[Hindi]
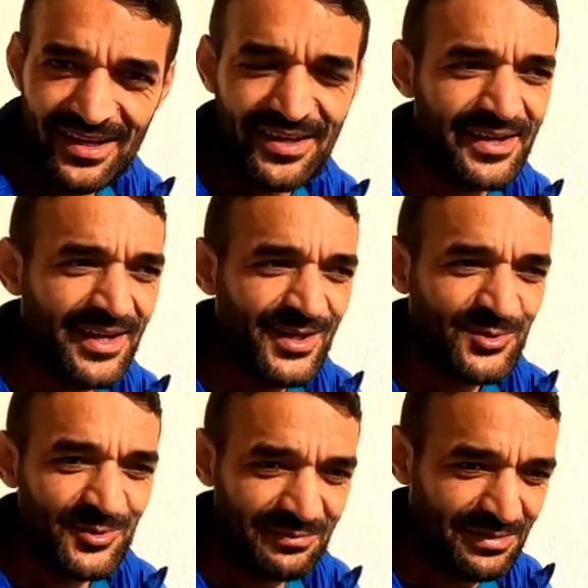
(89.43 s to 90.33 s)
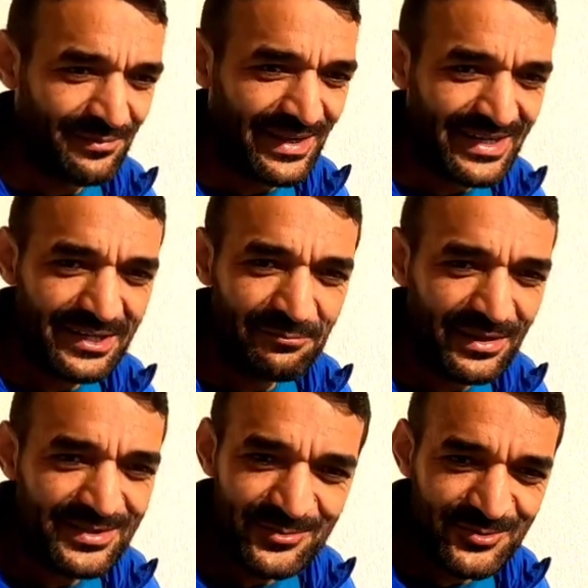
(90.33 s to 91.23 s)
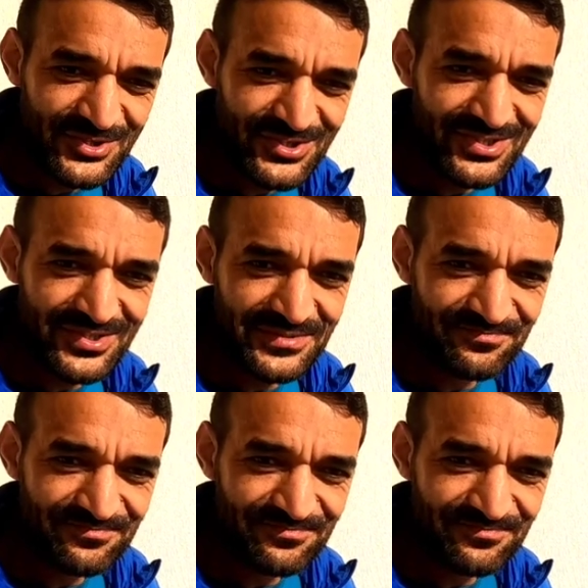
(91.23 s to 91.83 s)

हैं तो आप हमारे लिए प्लीज़ कुछ